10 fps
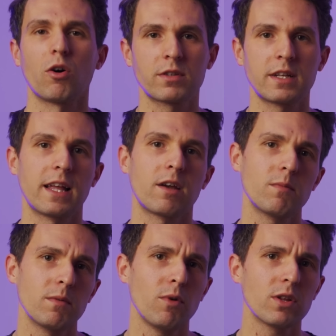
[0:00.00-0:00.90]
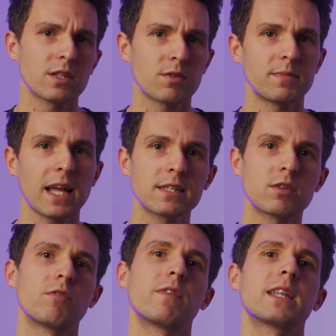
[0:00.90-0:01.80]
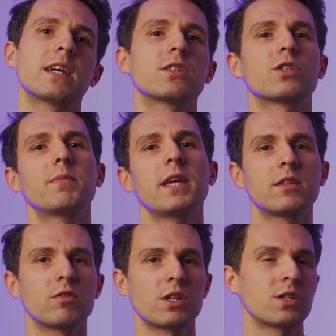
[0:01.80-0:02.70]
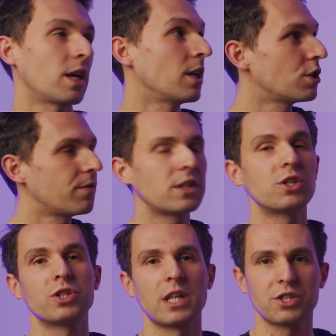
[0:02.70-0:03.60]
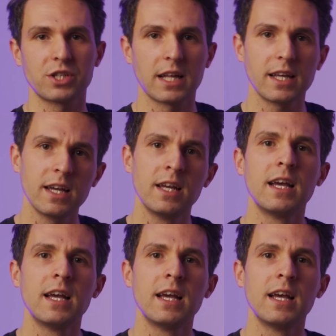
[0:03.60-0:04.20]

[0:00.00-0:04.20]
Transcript: odkleją, bo one są tak schowane, żeby jednocześnie świecić na ścianę,